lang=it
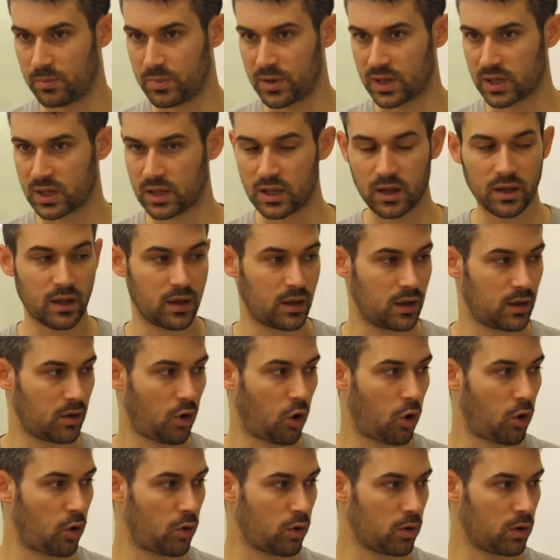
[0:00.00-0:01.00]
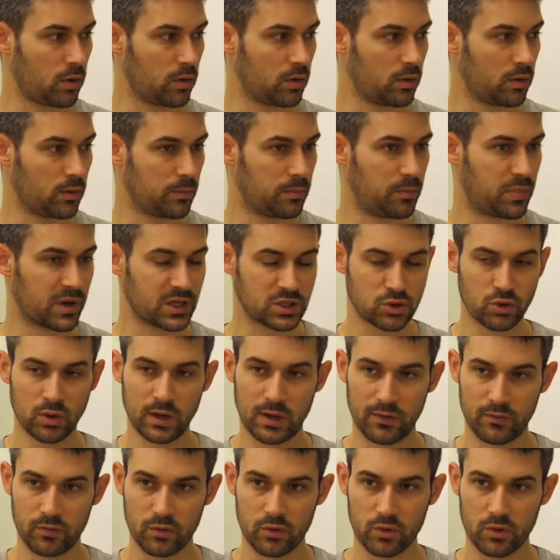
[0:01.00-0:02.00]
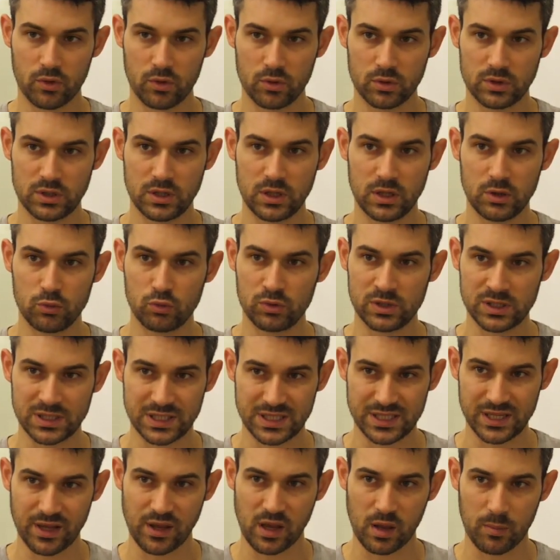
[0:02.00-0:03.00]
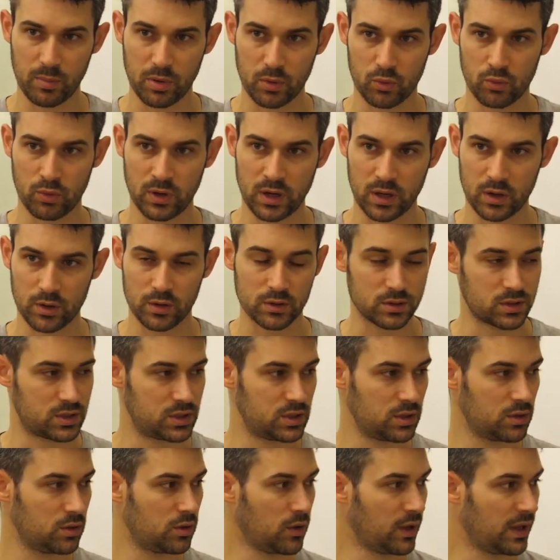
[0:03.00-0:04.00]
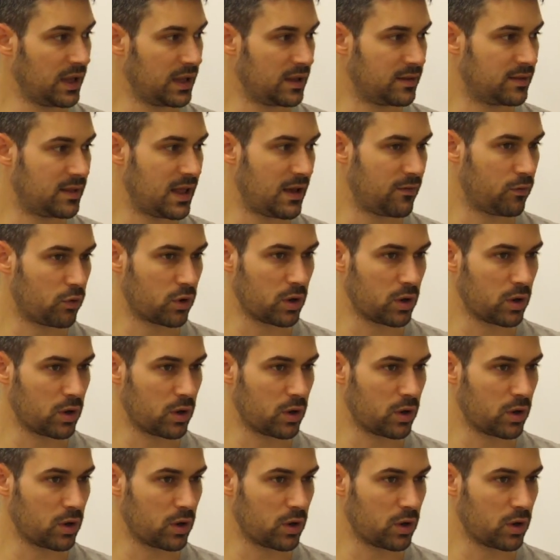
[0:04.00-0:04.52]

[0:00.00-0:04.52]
perché ho preso un lavoro di un'insegna per un negozio e devo